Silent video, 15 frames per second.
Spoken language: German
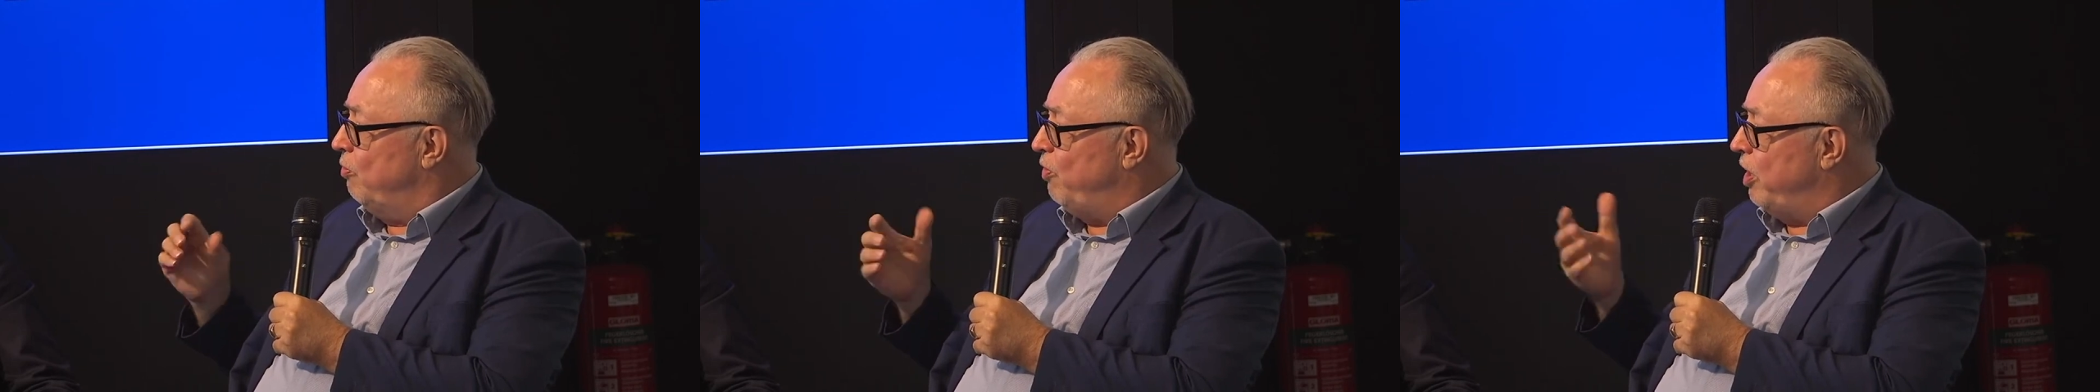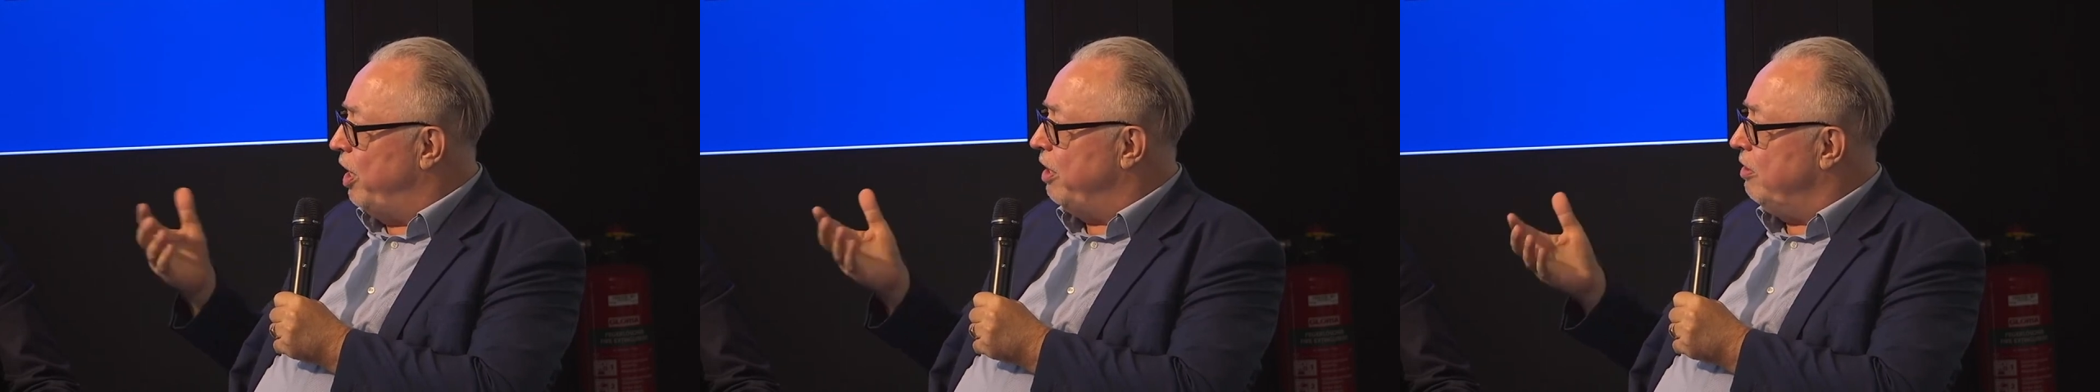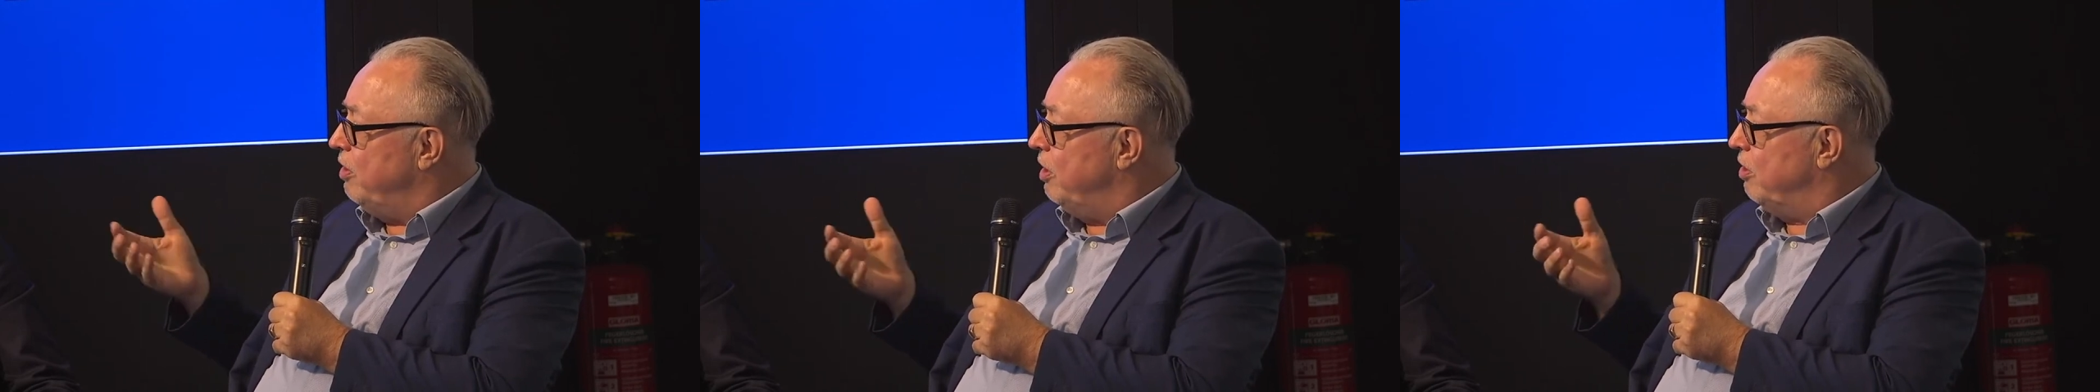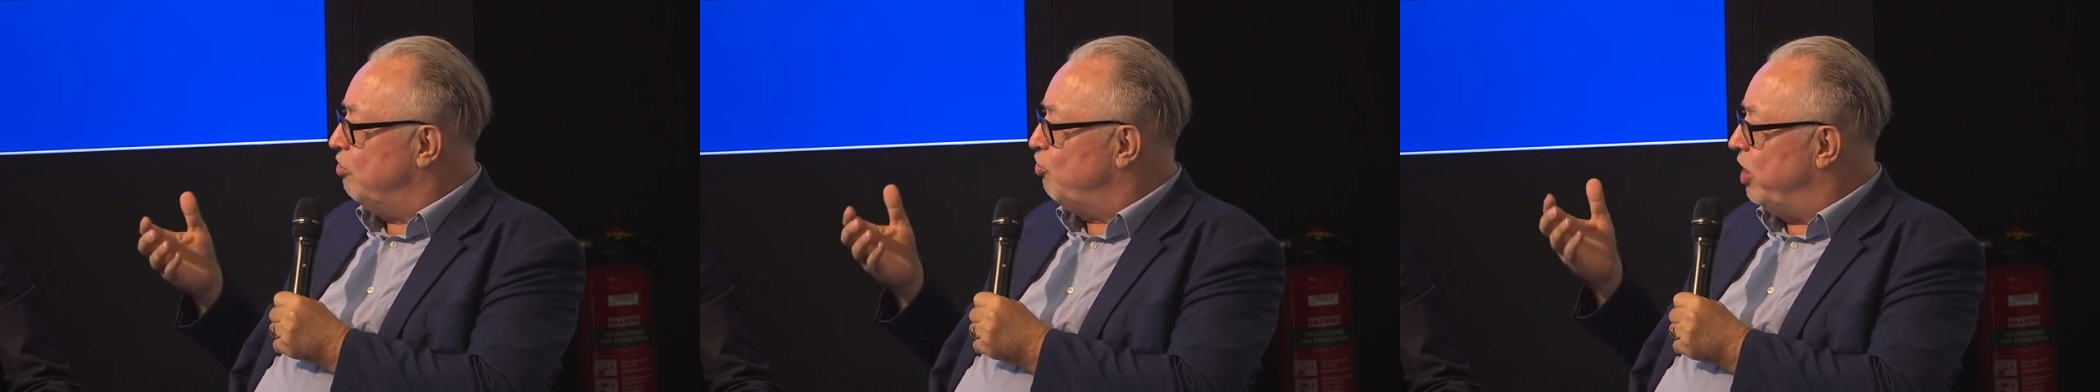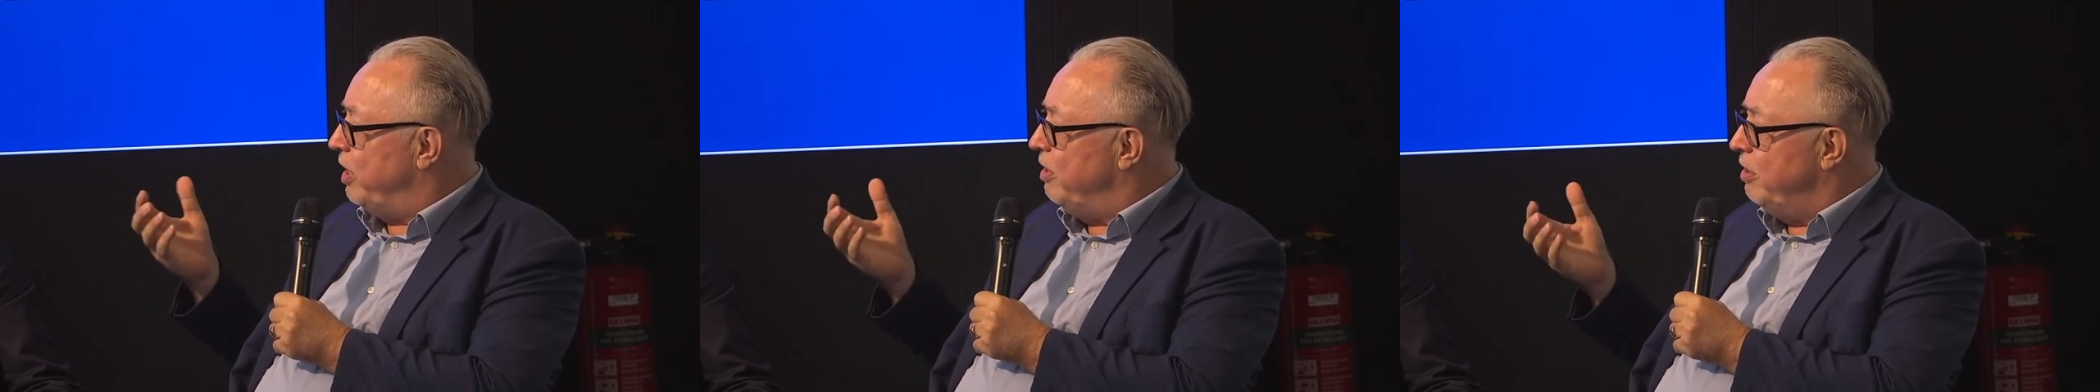verlangt ja
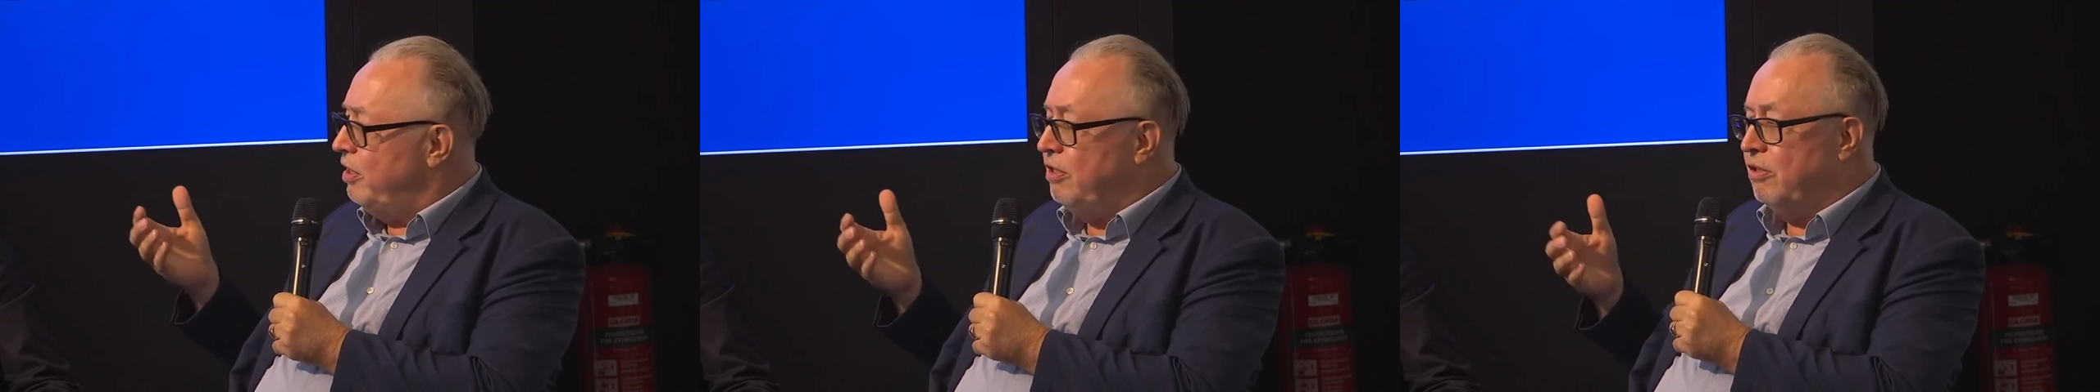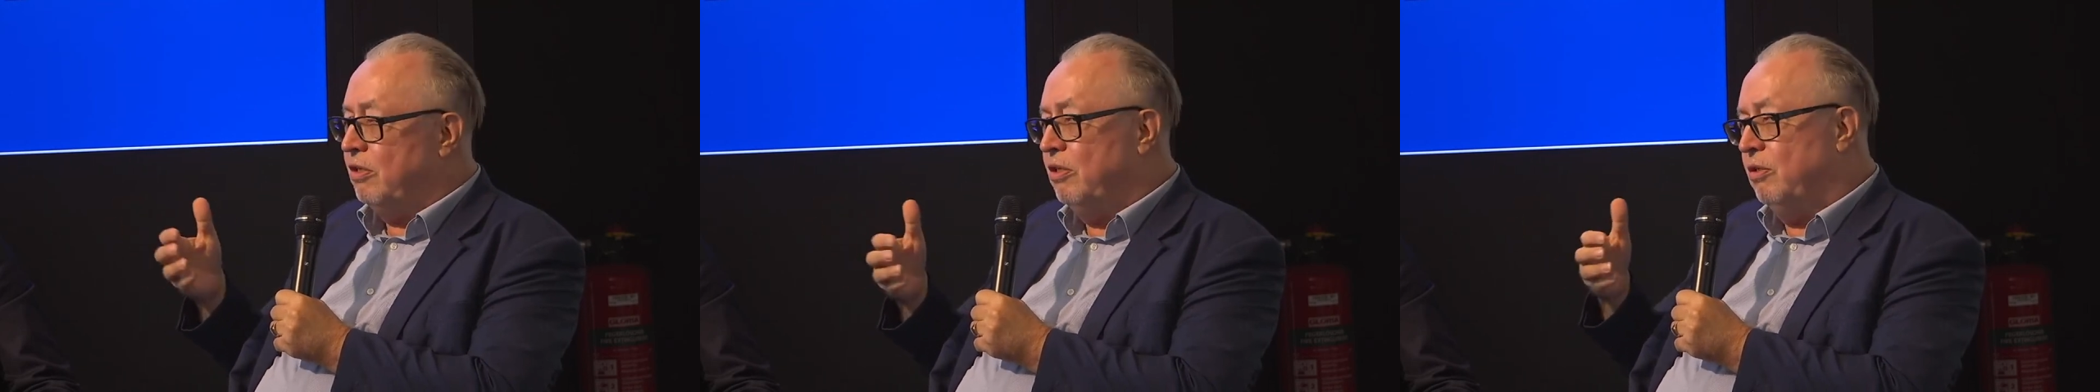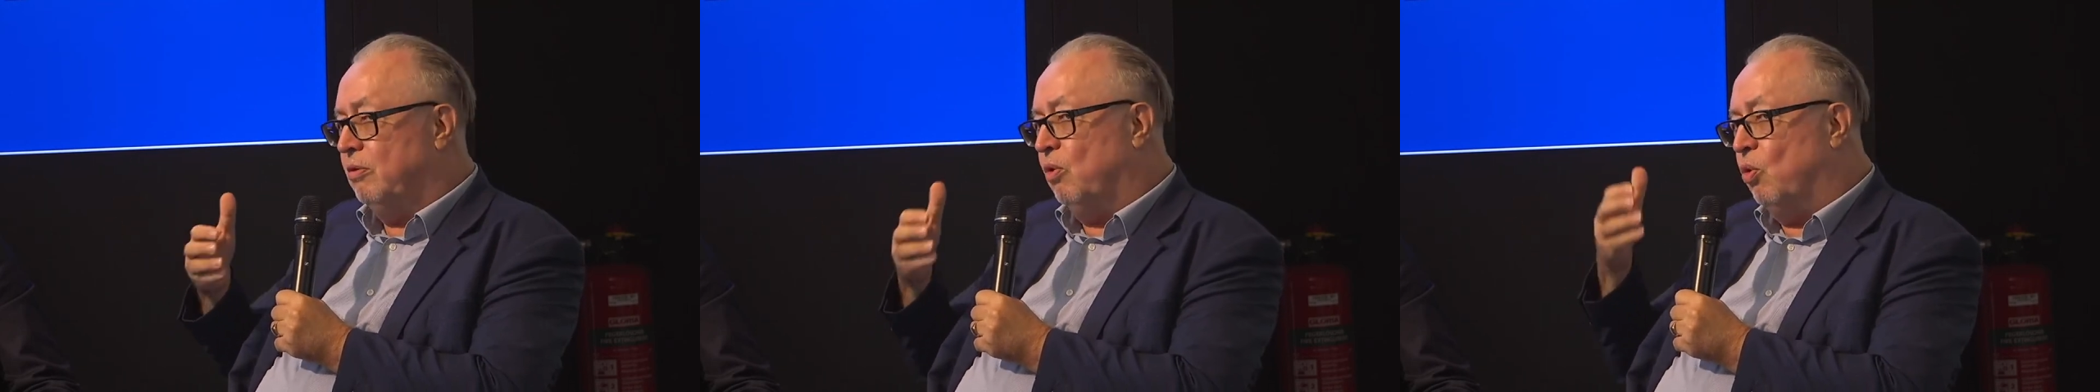ständig äh,